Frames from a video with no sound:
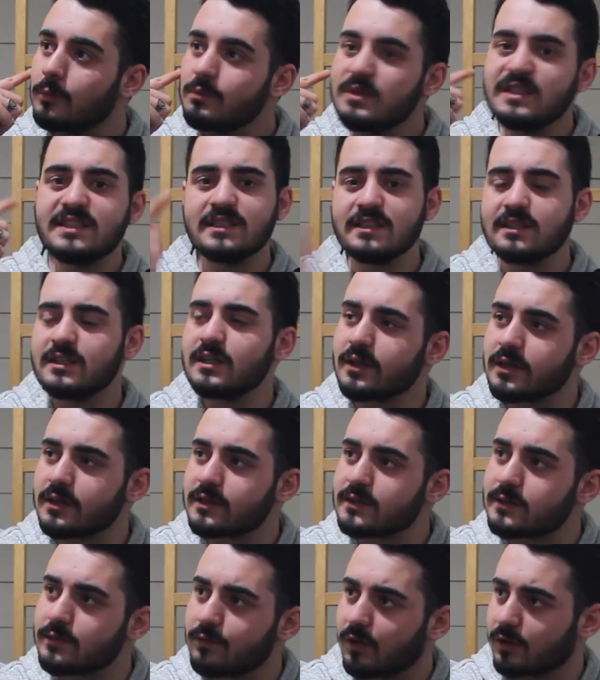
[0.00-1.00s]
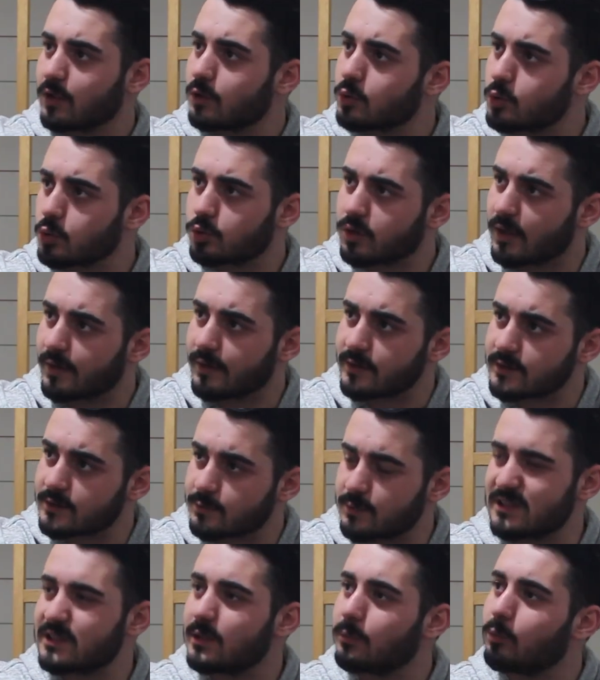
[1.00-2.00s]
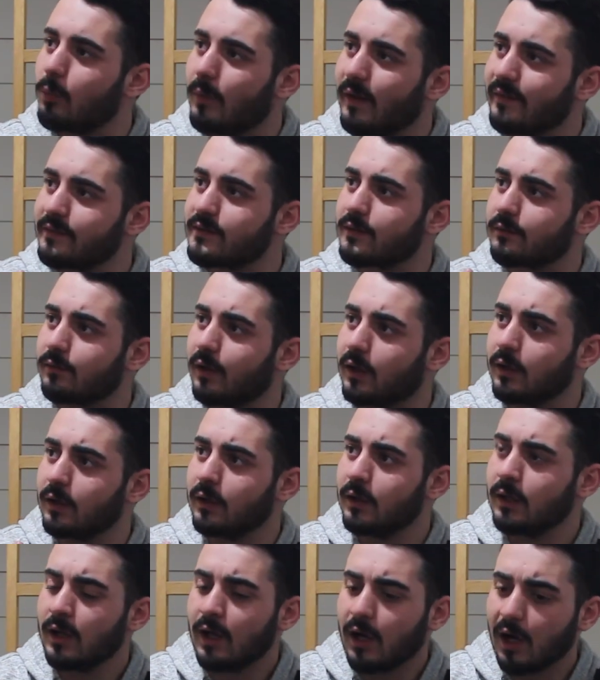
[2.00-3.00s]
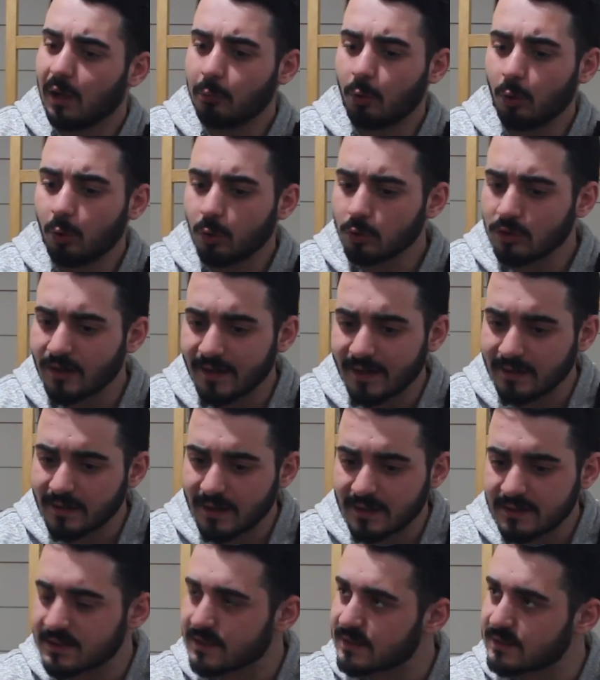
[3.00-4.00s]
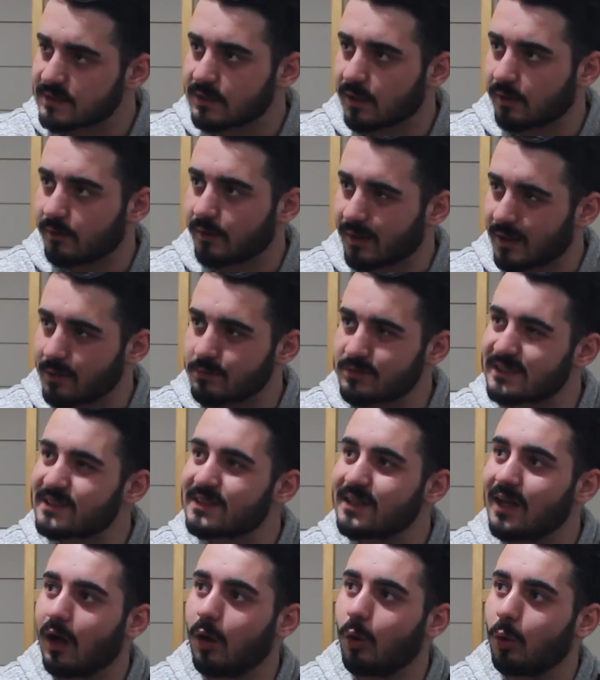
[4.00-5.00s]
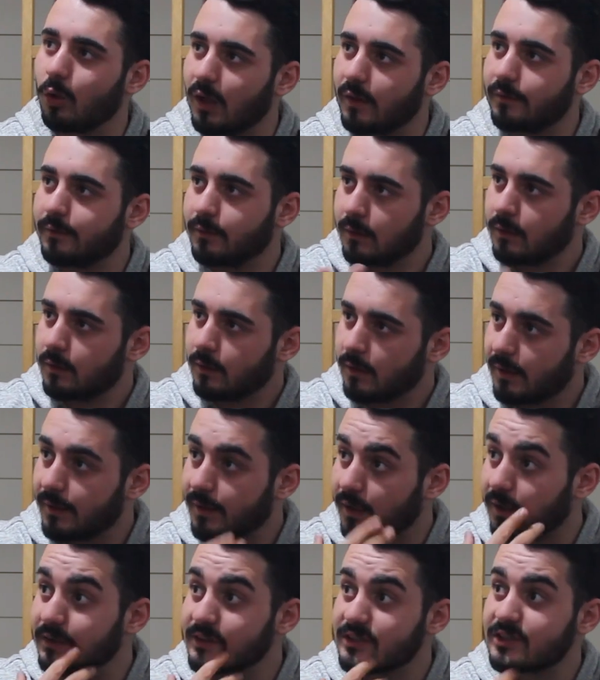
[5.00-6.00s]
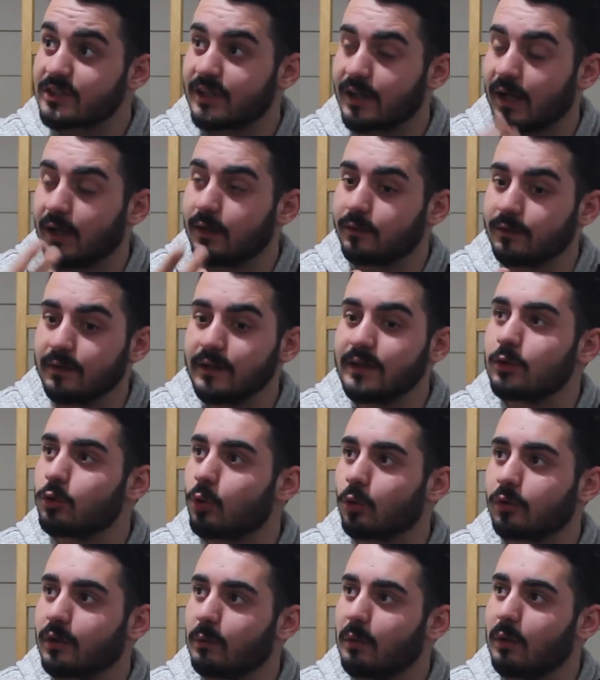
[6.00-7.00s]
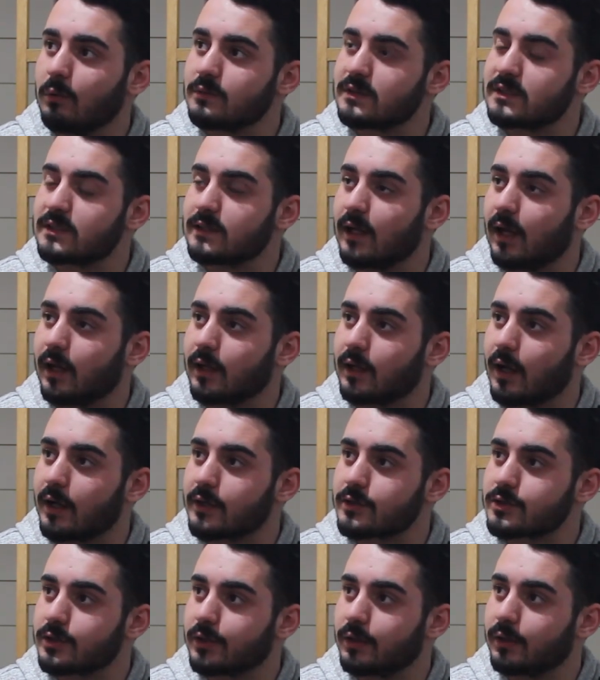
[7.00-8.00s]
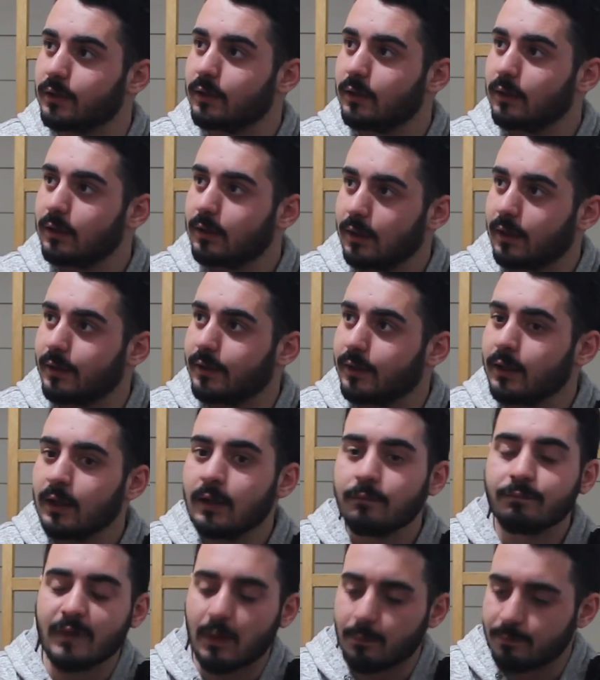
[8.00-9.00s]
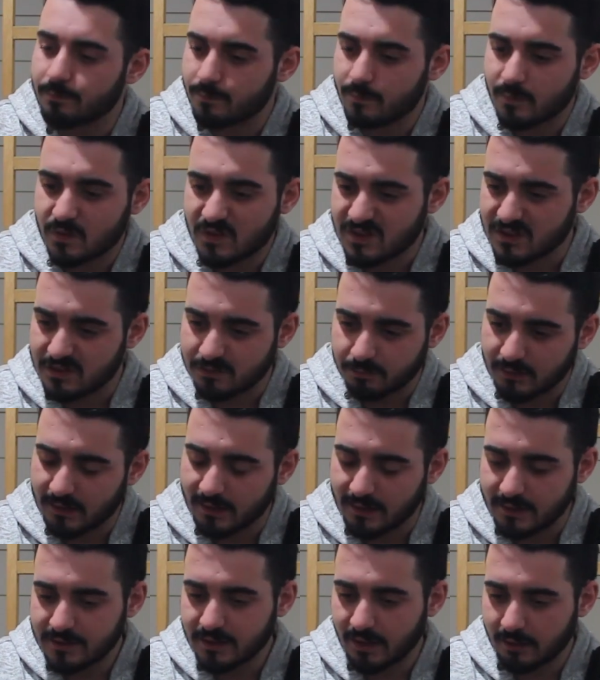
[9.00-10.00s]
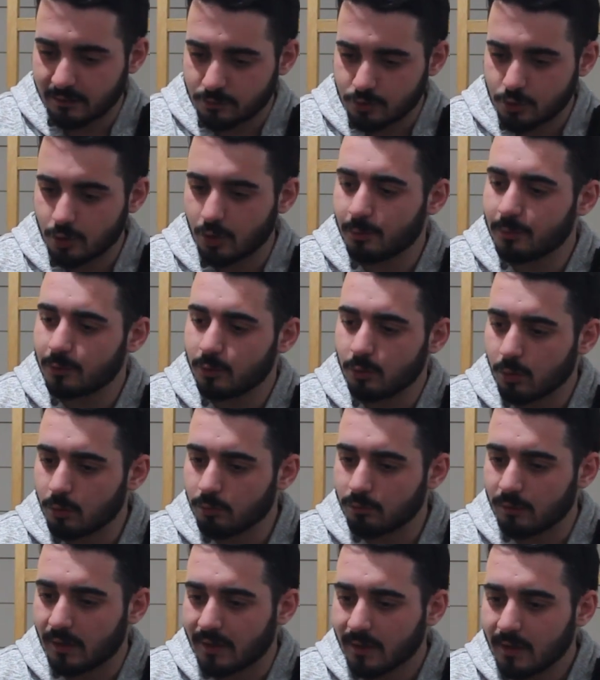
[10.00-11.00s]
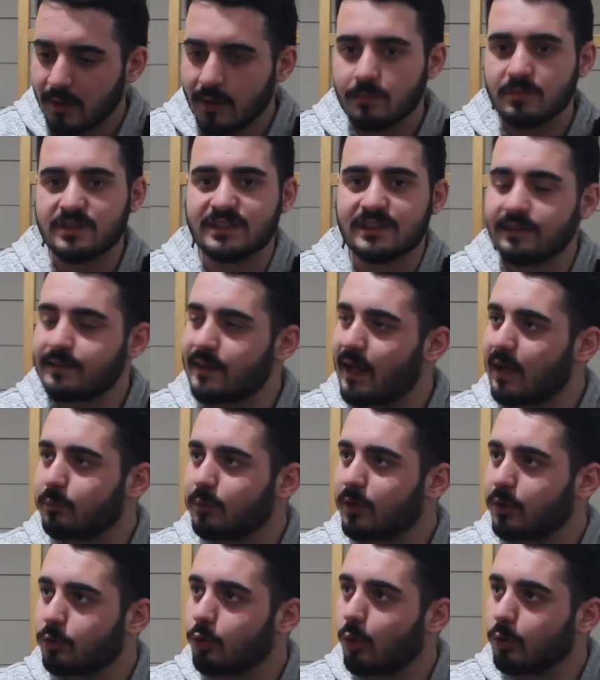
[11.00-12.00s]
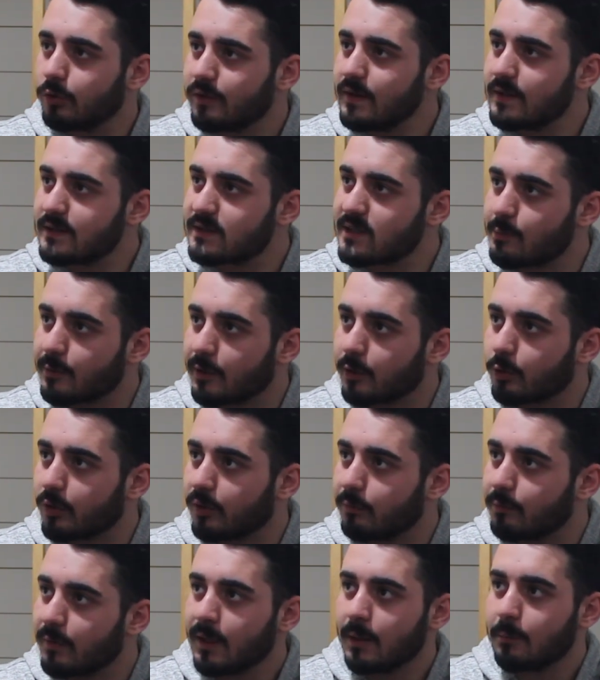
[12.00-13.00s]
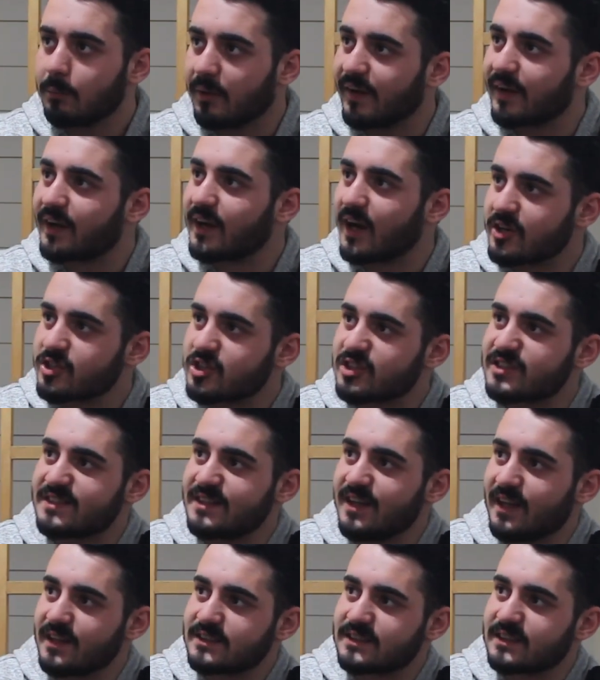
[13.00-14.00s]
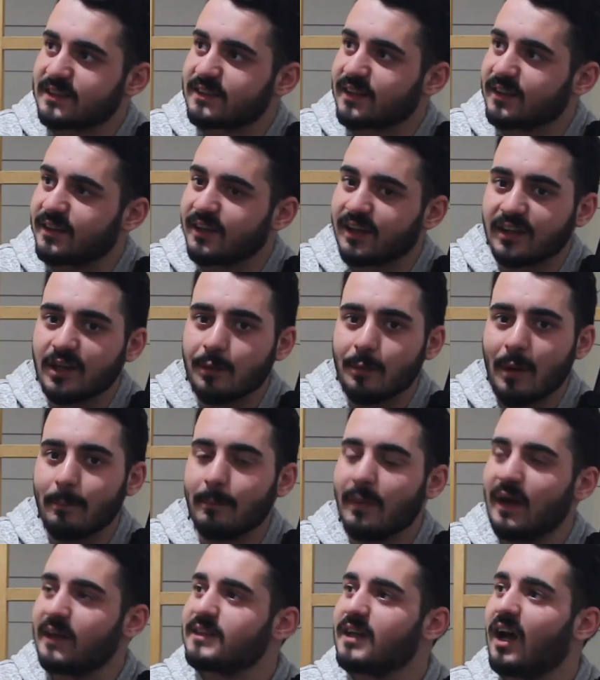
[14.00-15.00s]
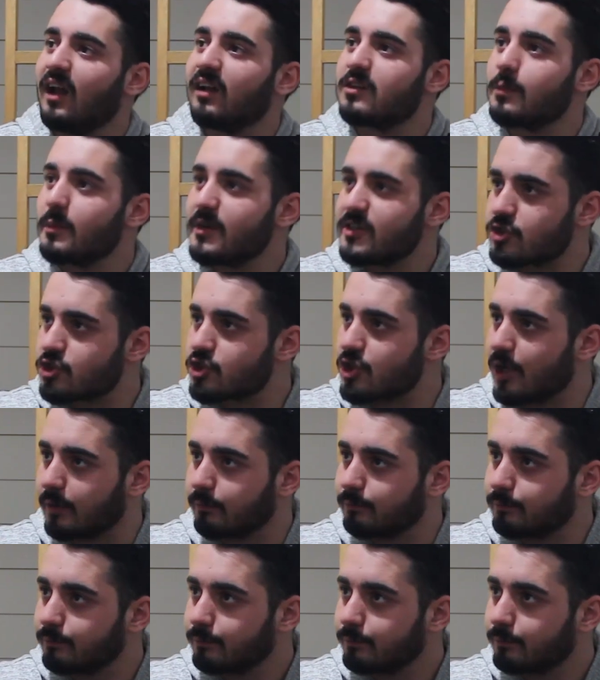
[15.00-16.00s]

Biz indiririz, vatanı kurtarırız. Bizde bu mantık var. Ama orada nedense insanlar hem silah olan hani alışkanlık yok tamam mı silaha karşı. Hani ya şimdi Alican şöyle bir durum var. Biz de Terminator değiliz amına koyayım. Tabii. Bana karşı silah sıktıklarında ben belki altıma sıçarım.